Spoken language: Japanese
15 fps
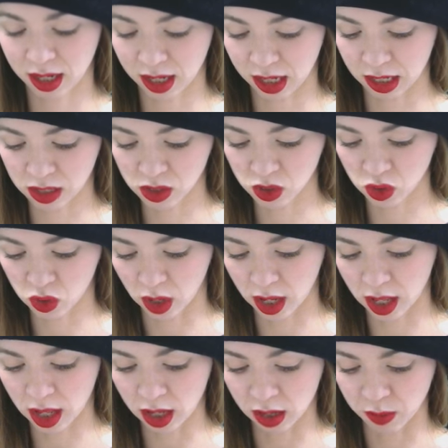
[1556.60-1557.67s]
はい、ちょっと
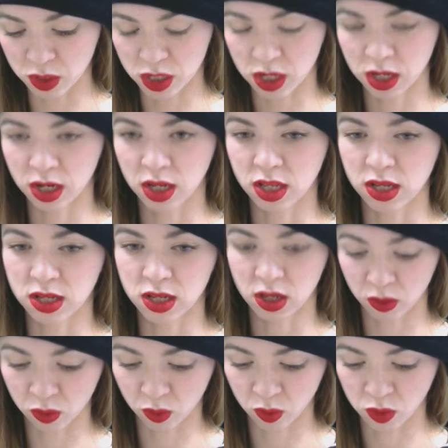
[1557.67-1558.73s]
早いかもしれないんですけ
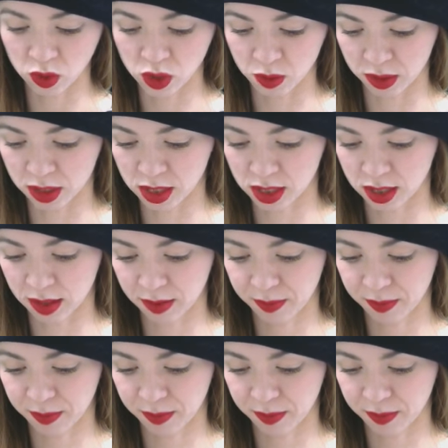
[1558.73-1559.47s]
ど購入します